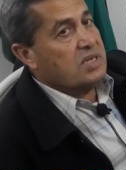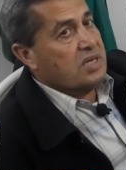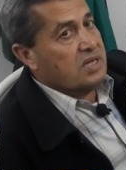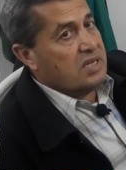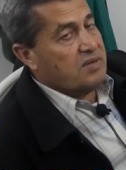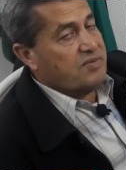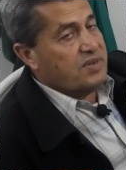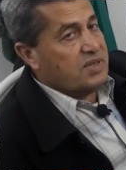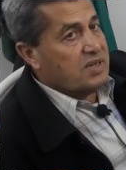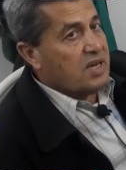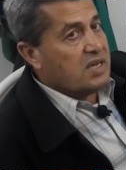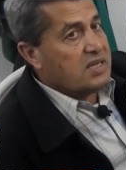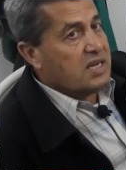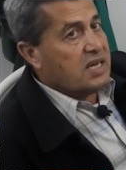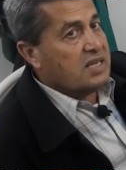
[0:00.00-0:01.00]
اذا في
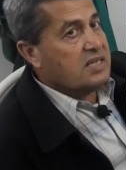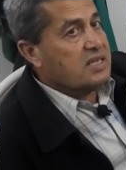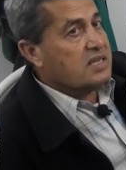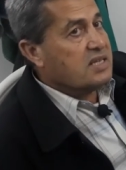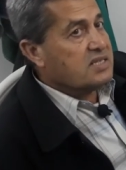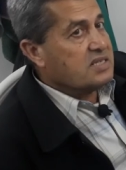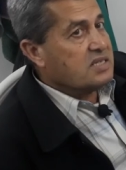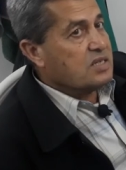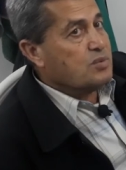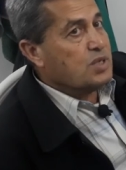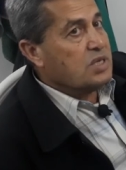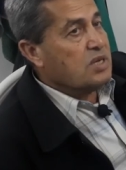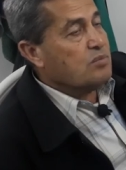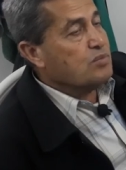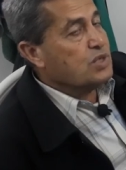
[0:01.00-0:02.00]
اللحظة هذه اذا
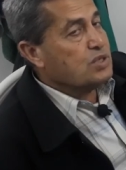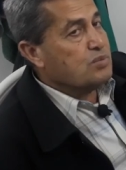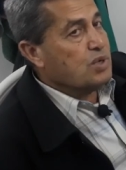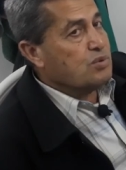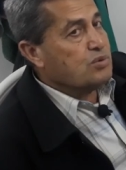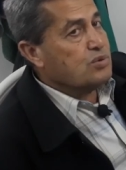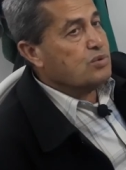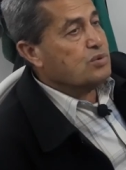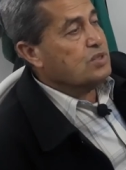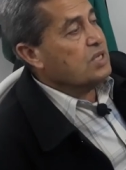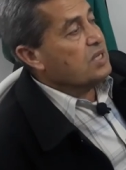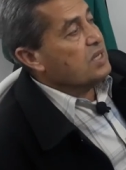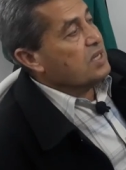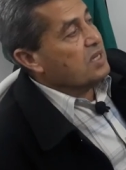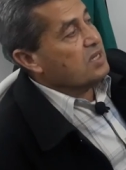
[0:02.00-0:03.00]
السيربيلم مش موجود
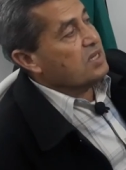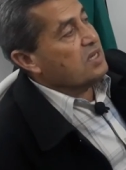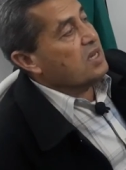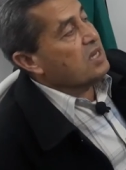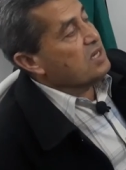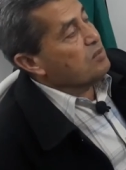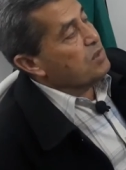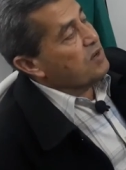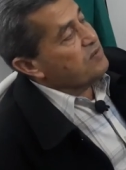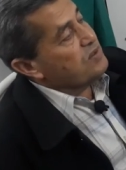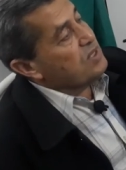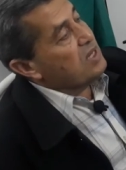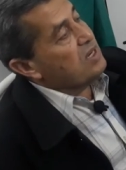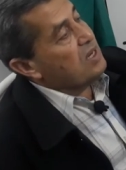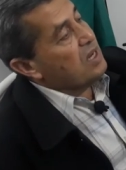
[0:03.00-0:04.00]
اذا انا
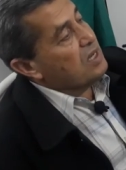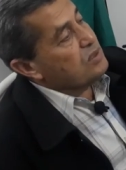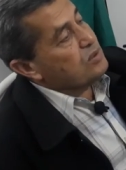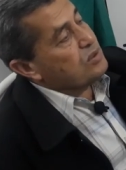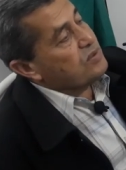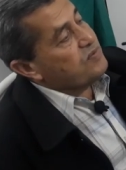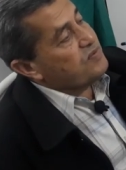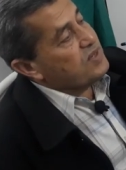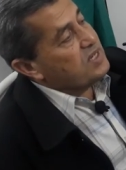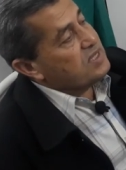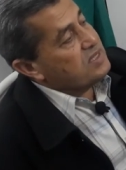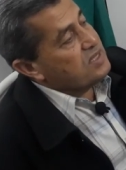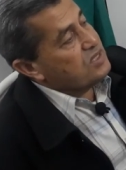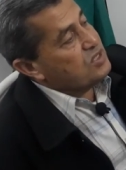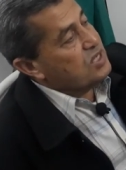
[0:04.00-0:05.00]
بفضل اضرب في
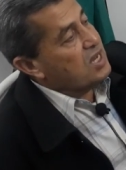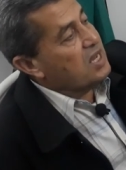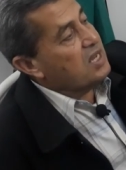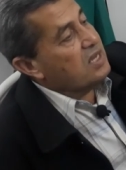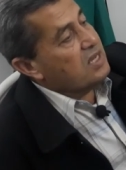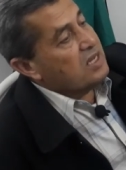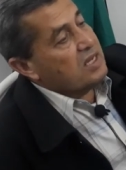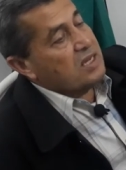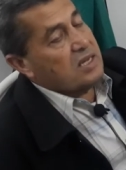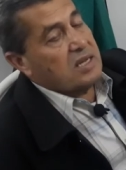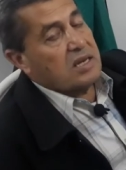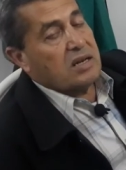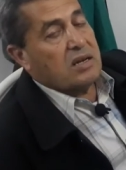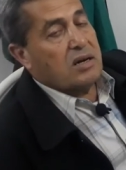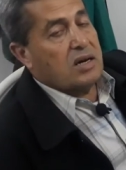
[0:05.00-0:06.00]
الاتجاه
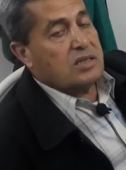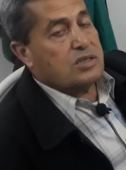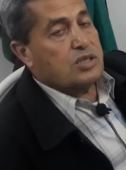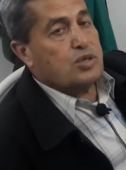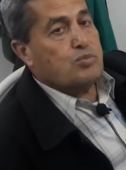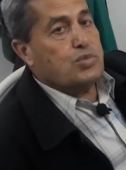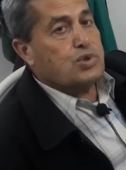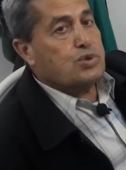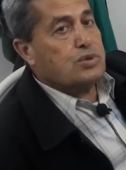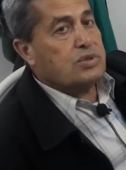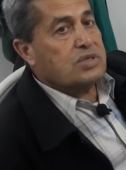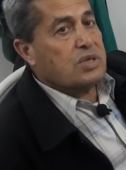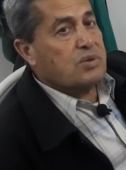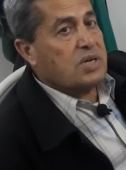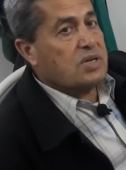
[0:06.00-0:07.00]
الخاطئ
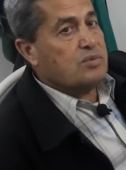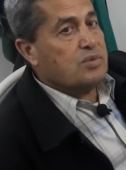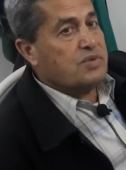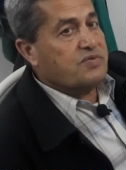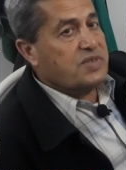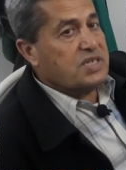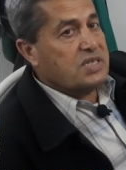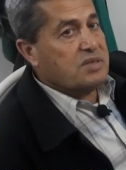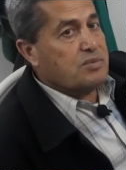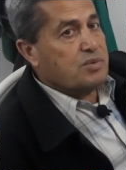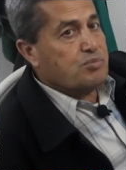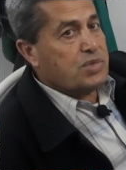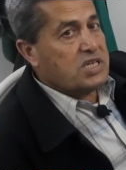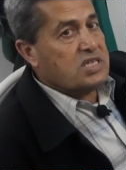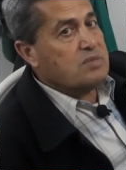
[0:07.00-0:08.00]
سواء في
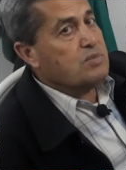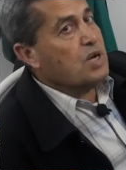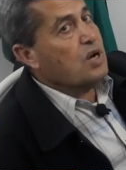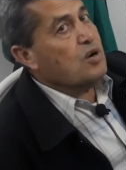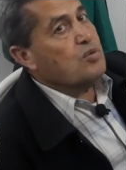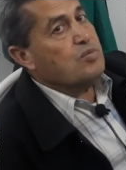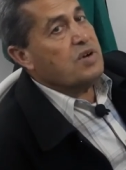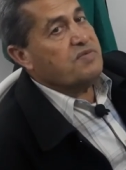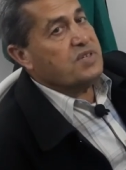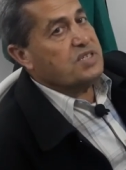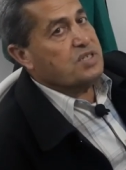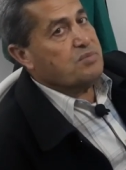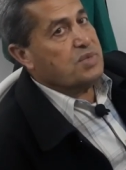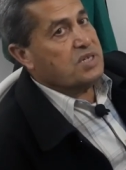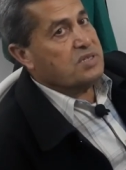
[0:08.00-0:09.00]
بريزم او ما
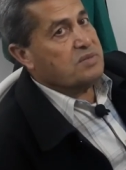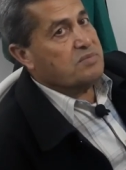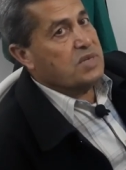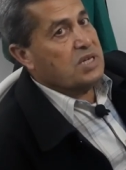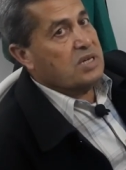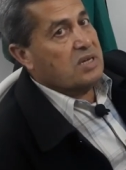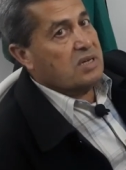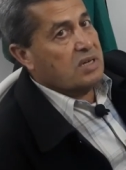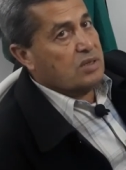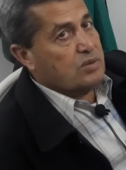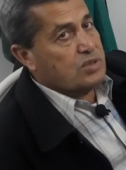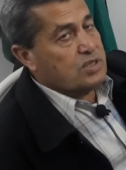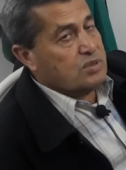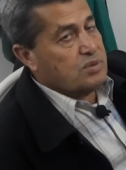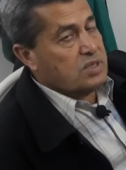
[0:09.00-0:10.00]
فيش بريزم لانه
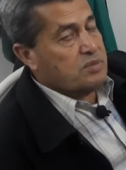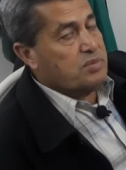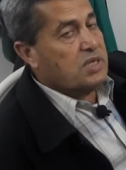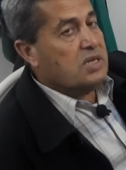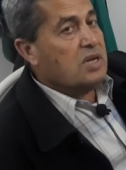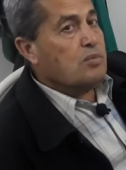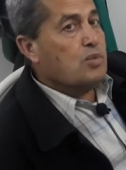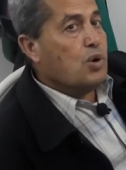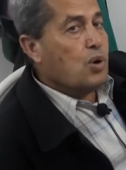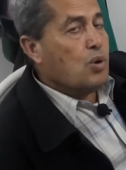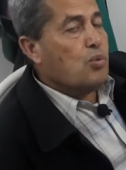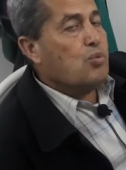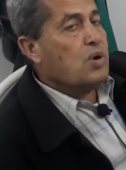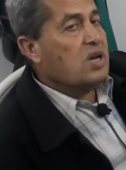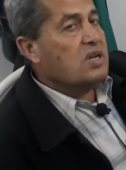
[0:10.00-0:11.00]
السيربيلم
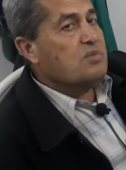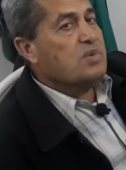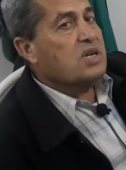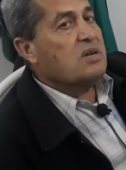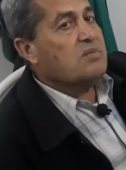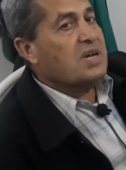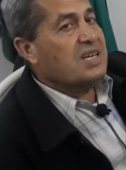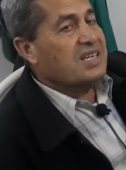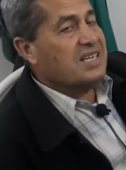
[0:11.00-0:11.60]
هو اللي بيعمل